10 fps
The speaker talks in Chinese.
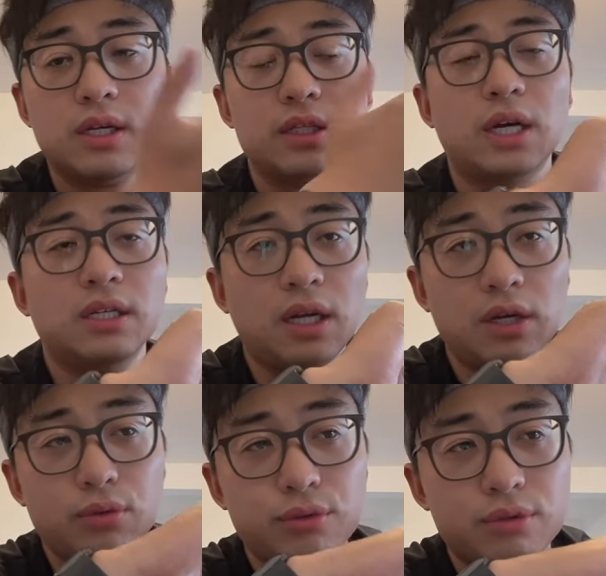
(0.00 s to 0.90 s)
相
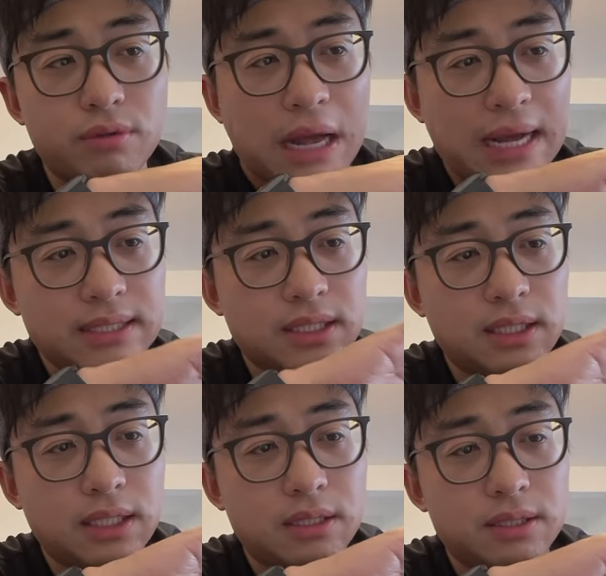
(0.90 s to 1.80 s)
当于是拿这
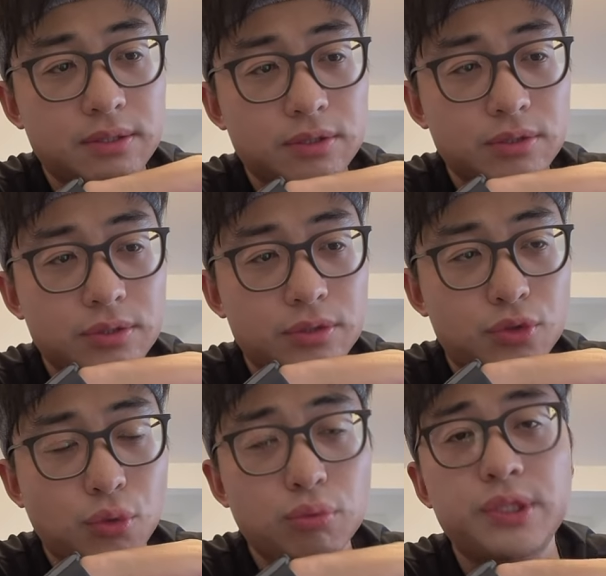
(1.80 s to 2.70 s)
个
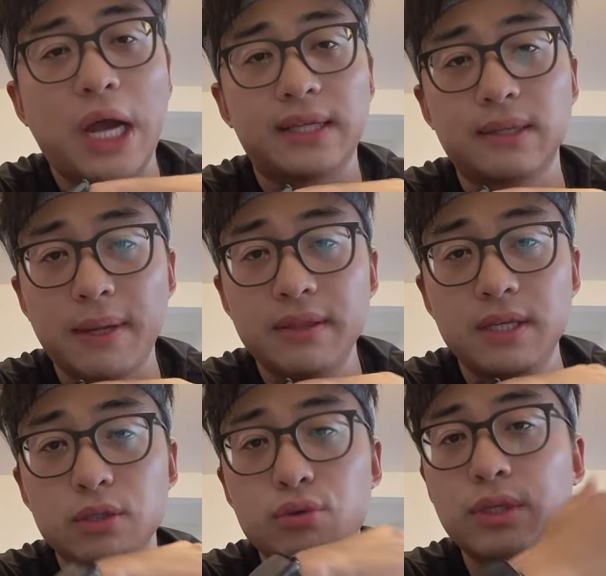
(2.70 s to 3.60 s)
中甲的班
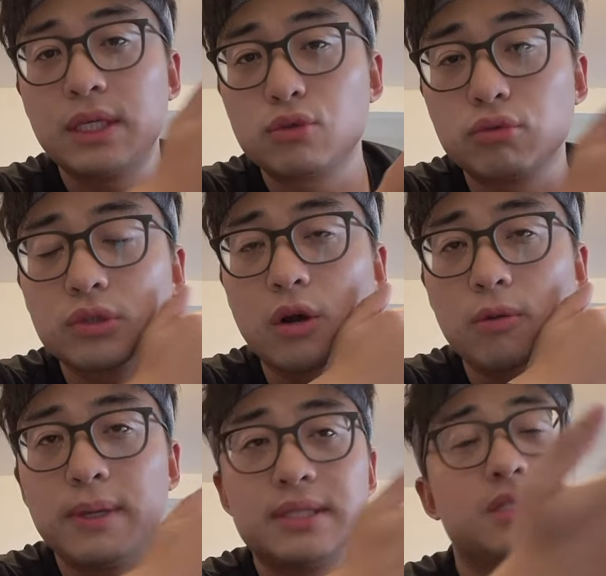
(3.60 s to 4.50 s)
底去踢中超，
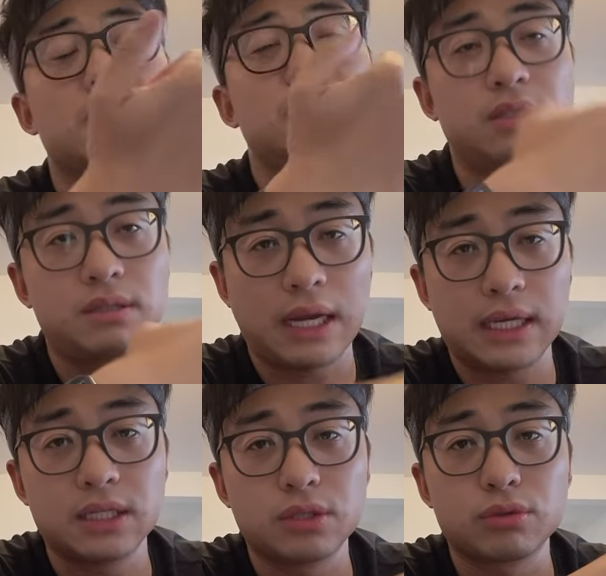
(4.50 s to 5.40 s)
本身大
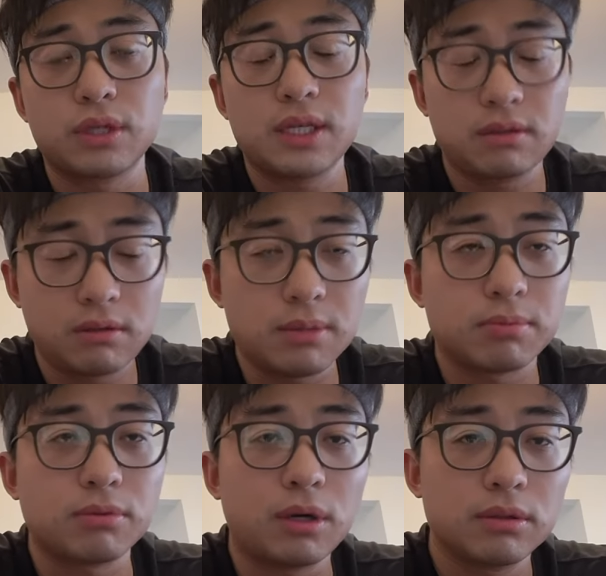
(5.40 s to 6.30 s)
连人就是地地
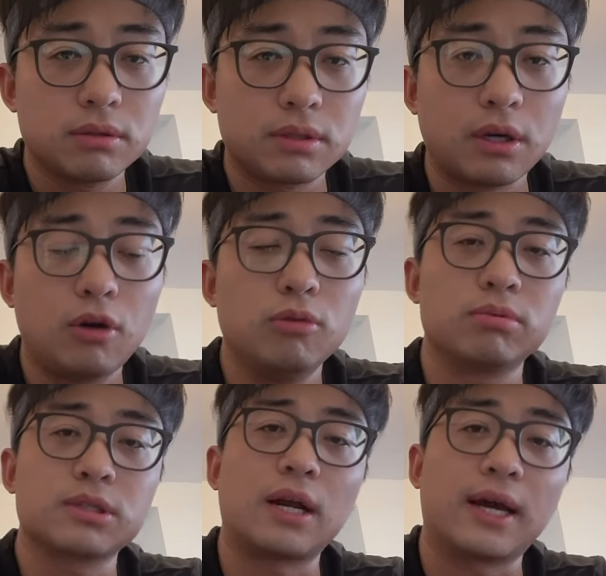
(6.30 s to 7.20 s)
补这个后
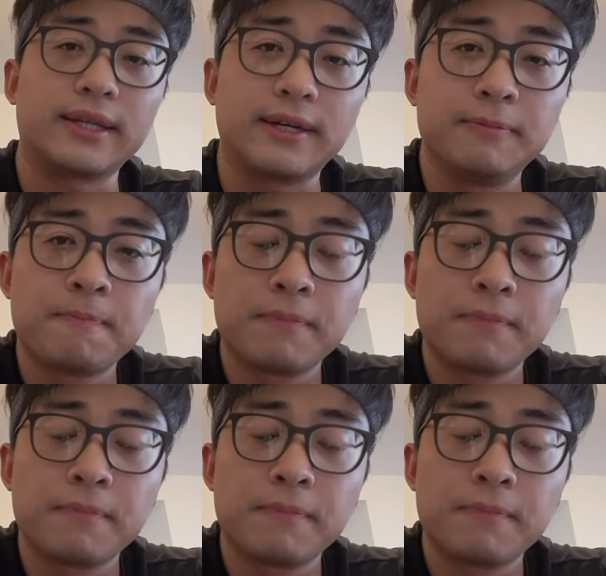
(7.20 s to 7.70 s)
补上来的，